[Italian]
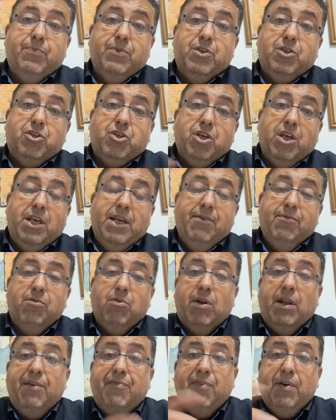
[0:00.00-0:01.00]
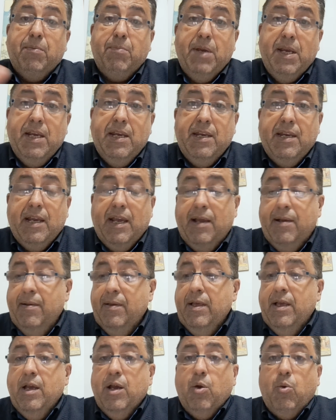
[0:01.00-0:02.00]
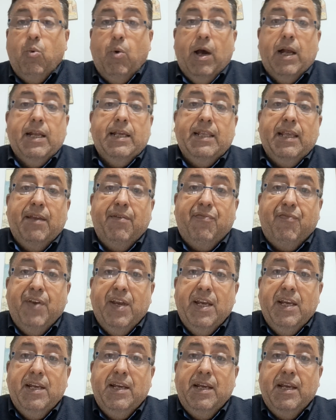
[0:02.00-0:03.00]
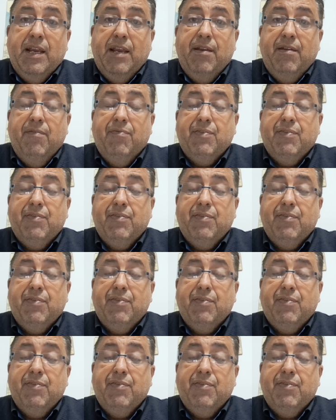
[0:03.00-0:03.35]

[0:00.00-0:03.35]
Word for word: sceglievano le famiglie, quali dei figli